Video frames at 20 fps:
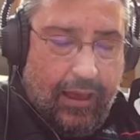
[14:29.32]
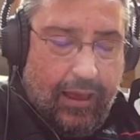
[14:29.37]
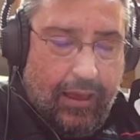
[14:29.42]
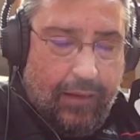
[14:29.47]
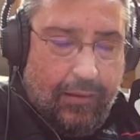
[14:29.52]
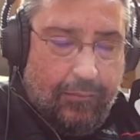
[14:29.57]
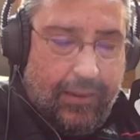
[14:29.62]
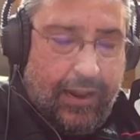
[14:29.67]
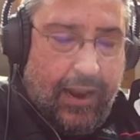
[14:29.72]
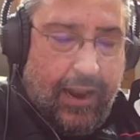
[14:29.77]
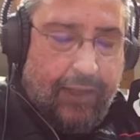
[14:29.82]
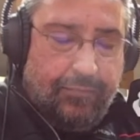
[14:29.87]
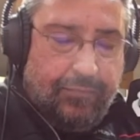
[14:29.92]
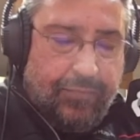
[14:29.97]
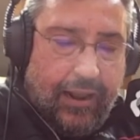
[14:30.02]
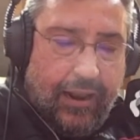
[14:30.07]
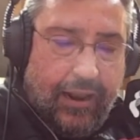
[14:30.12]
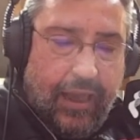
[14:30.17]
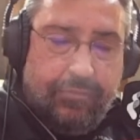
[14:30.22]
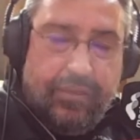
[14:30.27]
Miren,
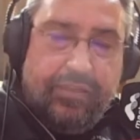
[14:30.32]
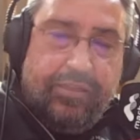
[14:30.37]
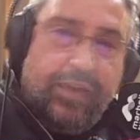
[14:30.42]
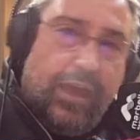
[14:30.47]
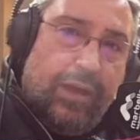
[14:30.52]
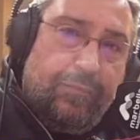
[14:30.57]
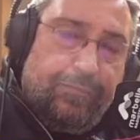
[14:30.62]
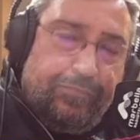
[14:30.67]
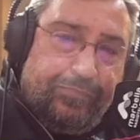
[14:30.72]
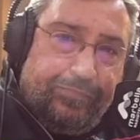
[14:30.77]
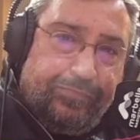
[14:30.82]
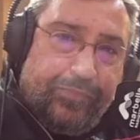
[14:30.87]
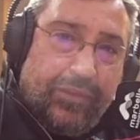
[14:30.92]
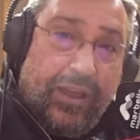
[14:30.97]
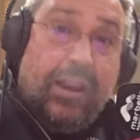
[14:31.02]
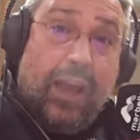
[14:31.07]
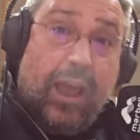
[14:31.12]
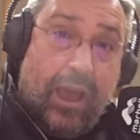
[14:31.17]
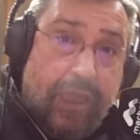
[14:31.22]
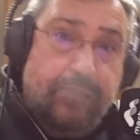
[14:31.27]
la envidia
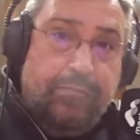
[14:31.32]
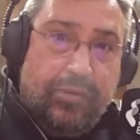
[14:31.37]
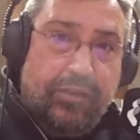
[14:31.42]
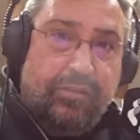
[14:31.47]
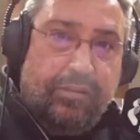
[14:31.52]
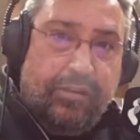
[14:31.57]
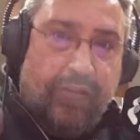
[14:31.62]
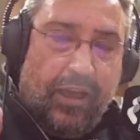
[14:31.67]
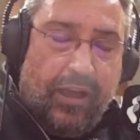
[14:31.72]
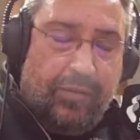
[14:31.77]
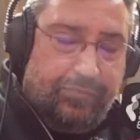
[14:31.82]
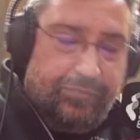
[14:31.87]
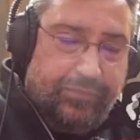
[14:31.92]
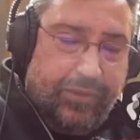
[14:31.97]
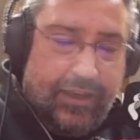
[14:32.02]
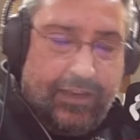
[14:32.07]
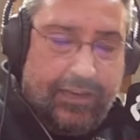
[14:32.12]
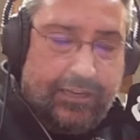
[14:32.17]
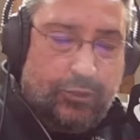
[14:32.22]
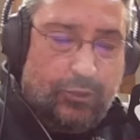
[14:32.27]
la envidia
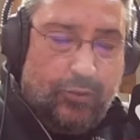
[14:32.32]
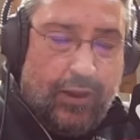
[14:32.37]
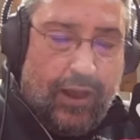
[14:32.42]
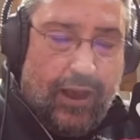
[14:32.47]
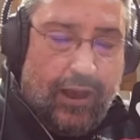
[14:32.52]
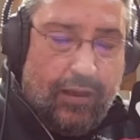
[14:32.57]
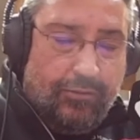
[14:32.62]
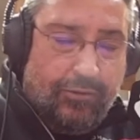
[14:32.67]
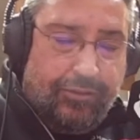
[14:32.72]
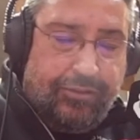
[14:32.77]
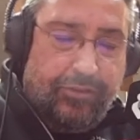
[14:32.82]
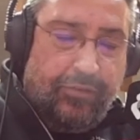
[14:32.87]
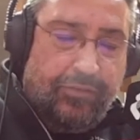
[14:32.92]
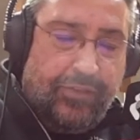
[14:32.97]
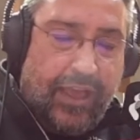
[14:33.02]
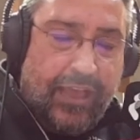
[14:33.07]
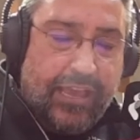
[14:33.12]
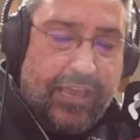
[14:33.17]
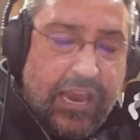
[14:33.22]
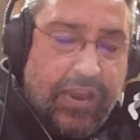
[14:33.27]
es una emoción
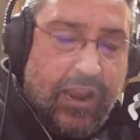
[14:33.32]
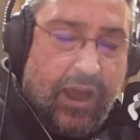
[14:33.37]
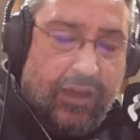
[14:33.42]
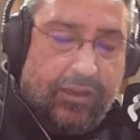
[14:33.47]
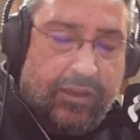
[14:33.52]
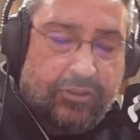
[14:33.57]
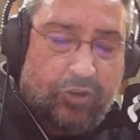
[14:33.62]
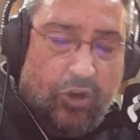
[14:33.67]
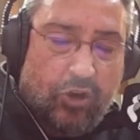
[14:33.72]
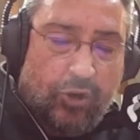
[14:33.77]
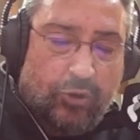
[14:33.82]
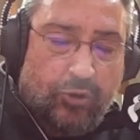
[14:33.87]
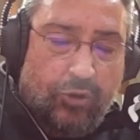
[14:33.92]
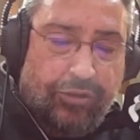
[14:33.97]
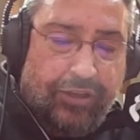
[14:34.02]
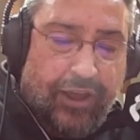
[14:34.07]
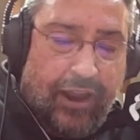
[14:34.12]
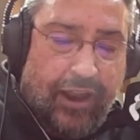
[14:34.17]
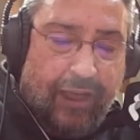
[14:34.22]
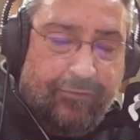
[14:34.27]
dañina que solo
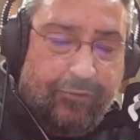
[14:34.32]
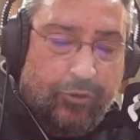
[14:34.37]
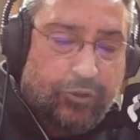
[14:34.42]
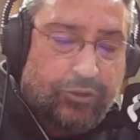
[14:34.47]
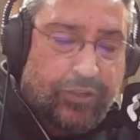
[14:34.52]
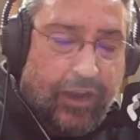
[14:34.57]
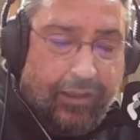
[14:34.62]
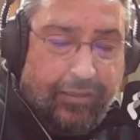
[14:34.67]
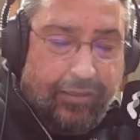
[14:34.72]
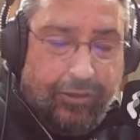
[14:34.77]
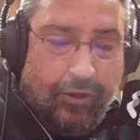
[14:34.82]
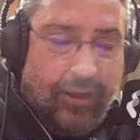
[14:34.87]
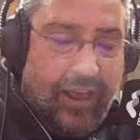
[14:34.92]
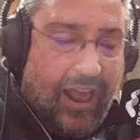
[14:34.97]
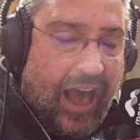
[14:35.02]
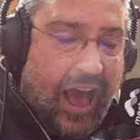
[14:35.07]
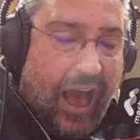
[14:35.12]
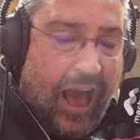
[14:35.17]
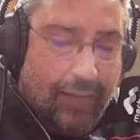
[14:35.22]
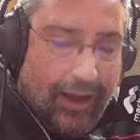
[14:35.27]
conduce a la frustración y a
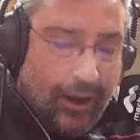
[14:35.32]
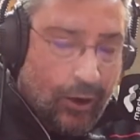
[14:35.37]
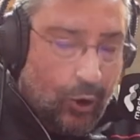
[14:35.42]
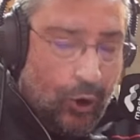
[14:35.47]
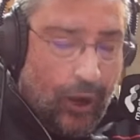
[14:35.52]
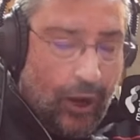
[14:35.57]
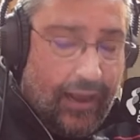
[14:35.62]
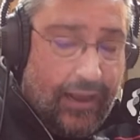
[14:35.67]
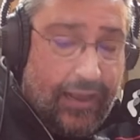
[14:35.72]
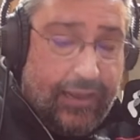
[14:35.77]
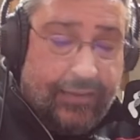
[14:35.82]
la amargura.